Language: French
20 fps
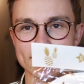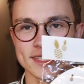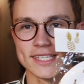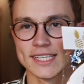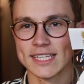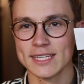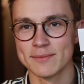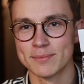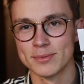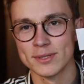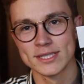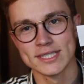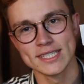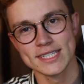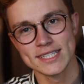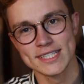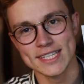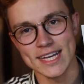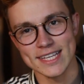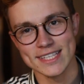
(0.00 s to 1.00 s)
C'est des
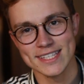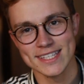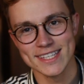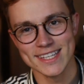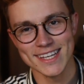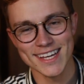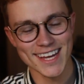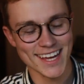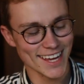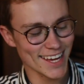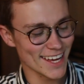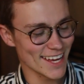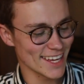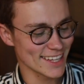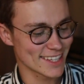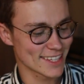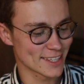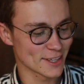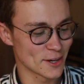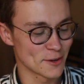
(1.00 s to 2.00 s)
petites
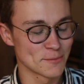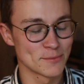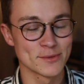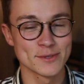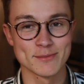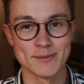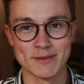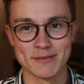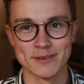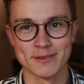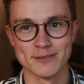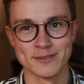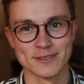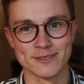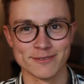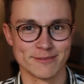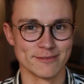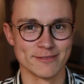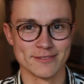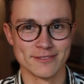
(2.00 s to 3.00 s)
assiettes. En plus, mais...
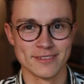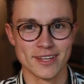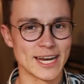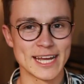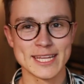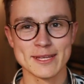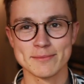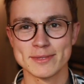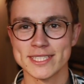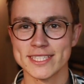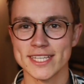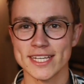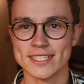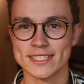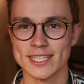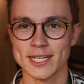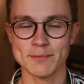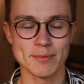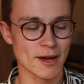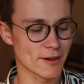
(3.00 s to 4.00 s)
Euh, là, des petites
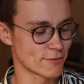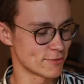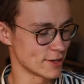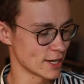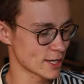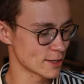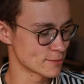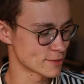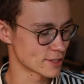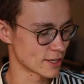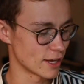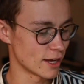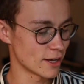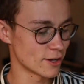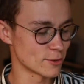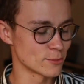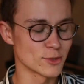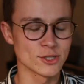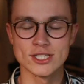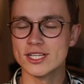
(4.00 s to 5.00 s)
assiettes, parfaites comme ça,
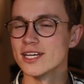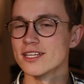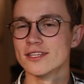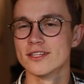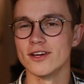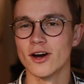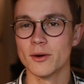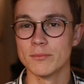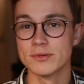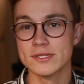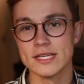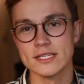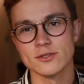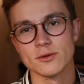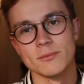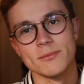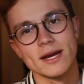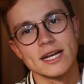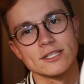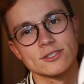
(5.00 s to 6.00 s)
on mangera dedans. En plus, elles
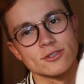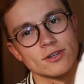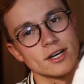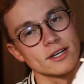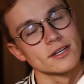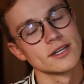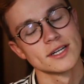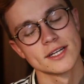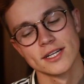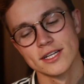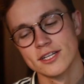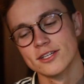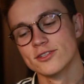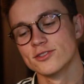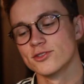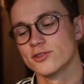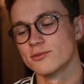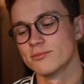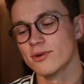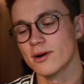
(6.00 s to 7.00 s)
sont belles, tu vois.
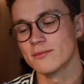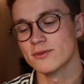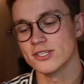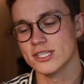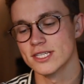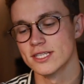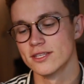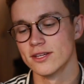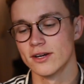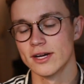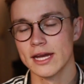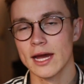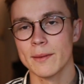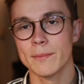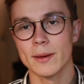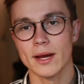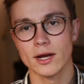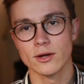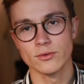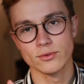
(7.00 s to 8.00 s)
Du coup, on pourra manger dedans et
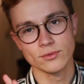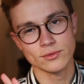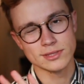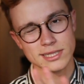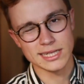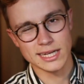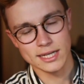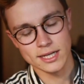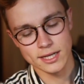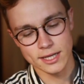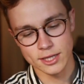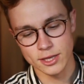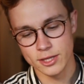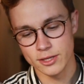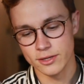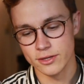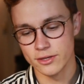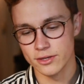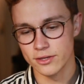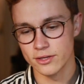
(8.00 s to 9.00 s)
hop, un coup, in
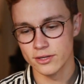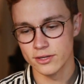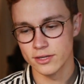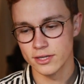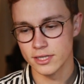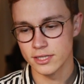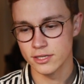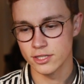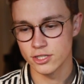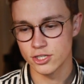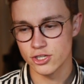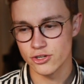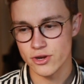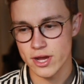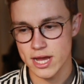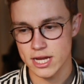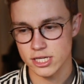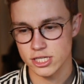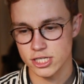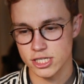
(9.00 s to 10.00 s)
the, in the
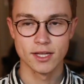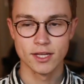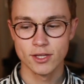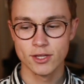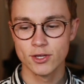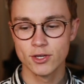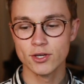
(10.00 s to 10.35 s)
trash.